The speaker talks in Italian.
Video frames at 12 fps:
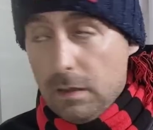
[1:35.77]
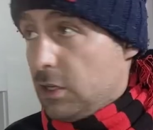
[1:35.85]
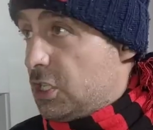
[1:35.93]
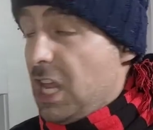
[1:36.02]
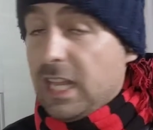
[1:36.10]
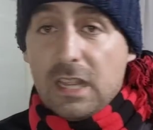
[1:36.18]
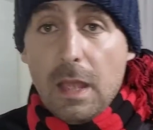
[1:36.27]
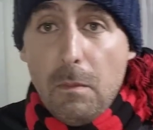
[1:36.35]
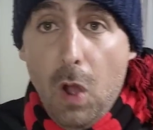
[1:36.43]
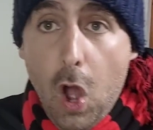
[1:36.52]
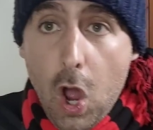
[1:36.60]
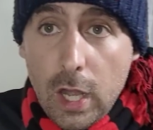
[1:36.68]
Siete
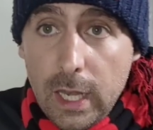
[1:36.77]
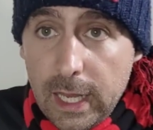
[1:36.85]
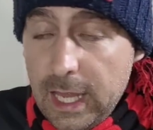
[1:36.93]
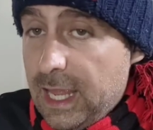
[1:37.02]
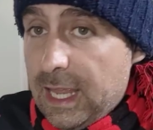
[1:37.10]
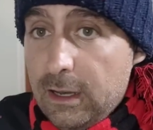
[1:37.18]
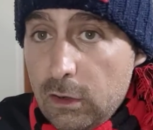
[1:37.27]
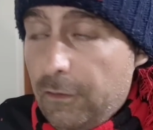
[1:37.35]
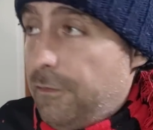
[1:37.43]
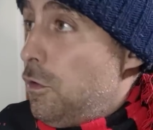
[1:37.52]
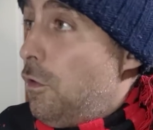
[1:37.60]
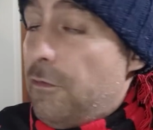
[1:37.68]
molli,
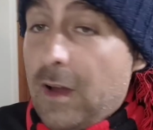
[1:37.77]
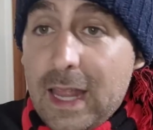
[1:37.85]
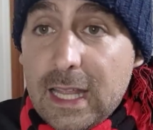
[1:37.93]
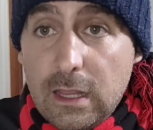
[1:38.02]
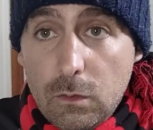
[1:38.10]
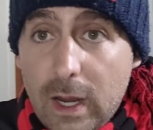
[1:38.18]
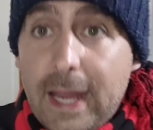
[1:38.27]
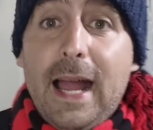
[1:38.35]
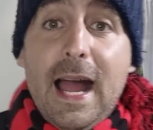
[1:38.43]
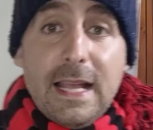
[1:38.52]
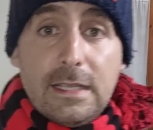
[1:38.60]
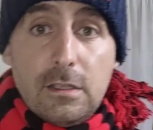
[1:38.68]
non, non, valete un
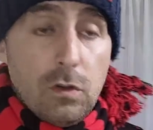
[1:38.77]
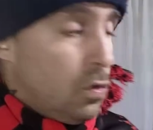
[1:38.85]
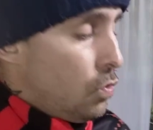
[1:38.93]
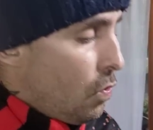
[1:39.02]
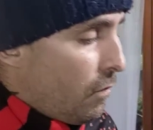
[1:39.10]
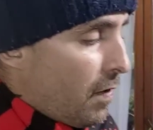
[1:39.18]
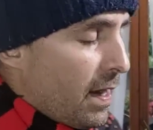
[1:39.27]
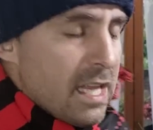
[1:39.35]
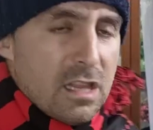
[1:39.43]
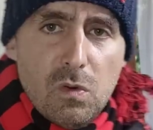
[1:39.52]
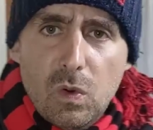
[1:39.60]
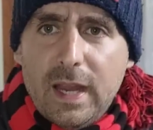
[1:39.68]
cazzo, non
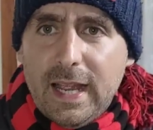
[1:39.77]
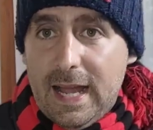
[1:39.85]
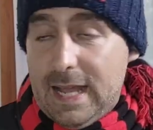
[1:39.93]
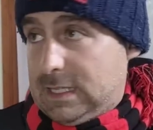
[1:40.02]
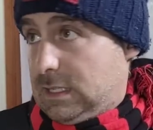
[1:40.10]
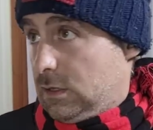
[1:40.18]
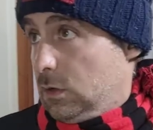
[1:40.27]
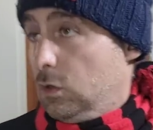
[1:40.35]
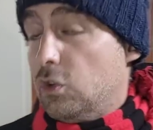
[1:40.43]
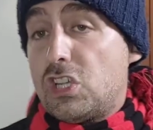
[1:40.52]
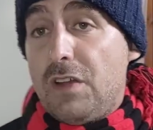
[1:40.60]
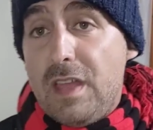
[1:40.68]
valete un cazzo,
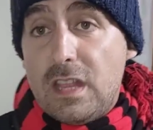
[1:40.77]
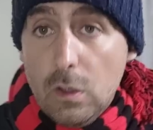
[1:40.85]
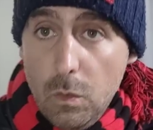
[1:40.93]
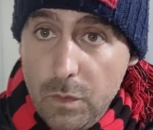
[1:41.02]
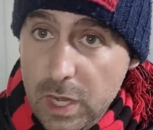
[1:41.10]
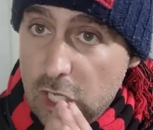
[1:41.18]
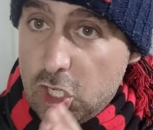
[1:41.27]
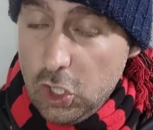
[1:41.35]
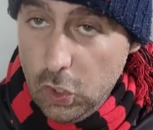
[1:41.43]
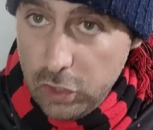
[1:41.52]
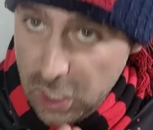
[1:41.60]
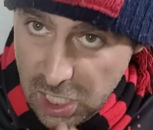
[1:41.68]
non avete un
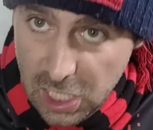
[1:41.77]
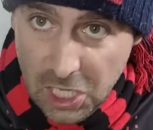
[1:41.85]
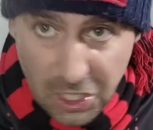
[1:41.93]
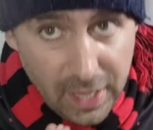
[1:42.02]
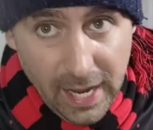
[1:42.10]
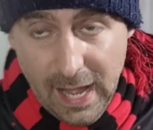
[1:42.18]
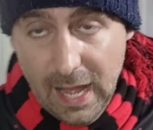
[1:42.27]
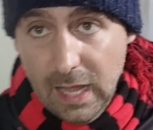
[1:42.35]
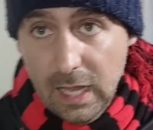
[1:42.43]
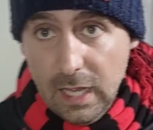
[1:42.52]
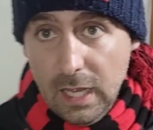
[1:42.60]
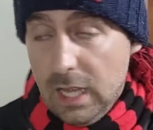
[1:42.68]
briciolo di dignità.